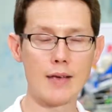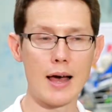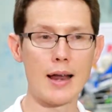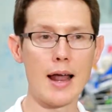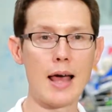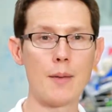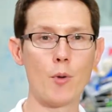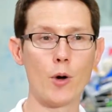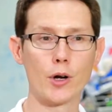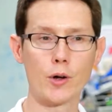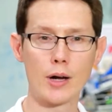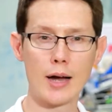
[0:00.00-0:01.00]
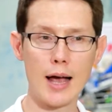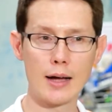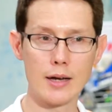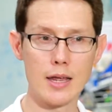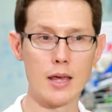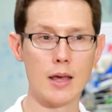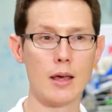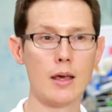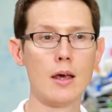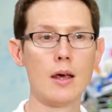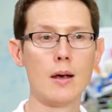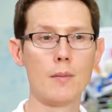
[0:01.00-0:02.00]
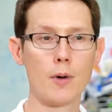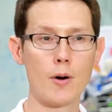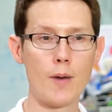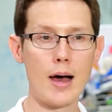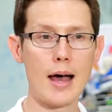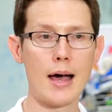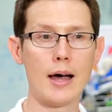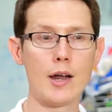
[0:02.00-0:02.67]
จะได้ผลค่อนข้างดีเพราะว่า